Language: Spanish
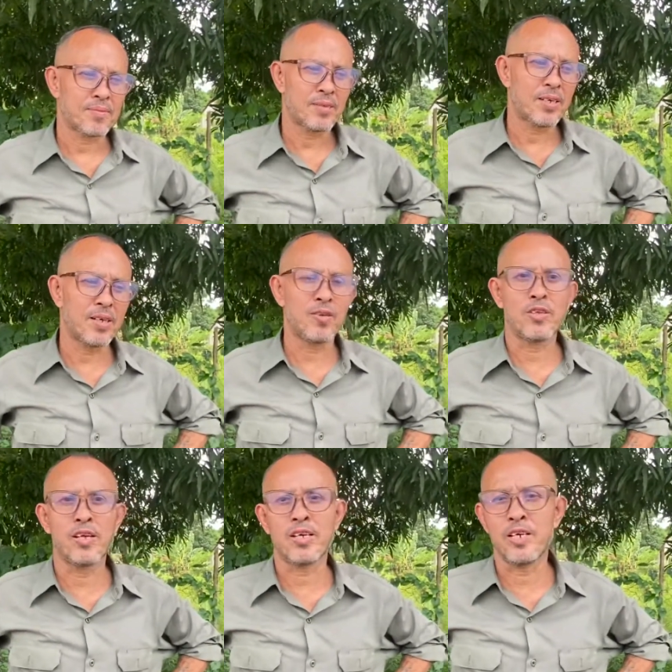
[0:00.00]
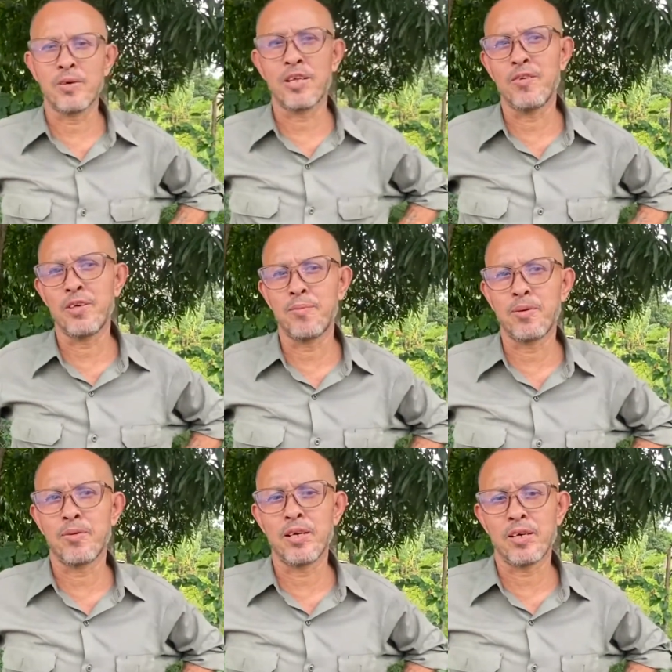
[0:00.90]
Es que no tiene que llevar la vida
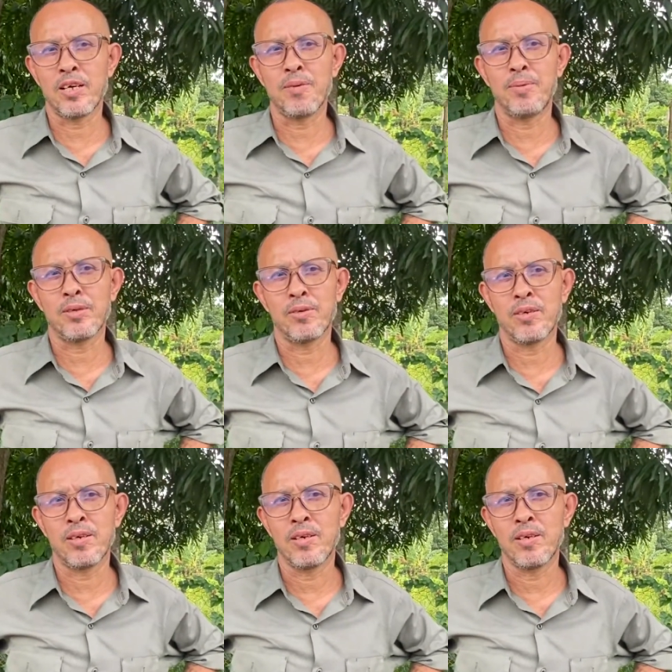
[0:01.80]
privada de cada persona.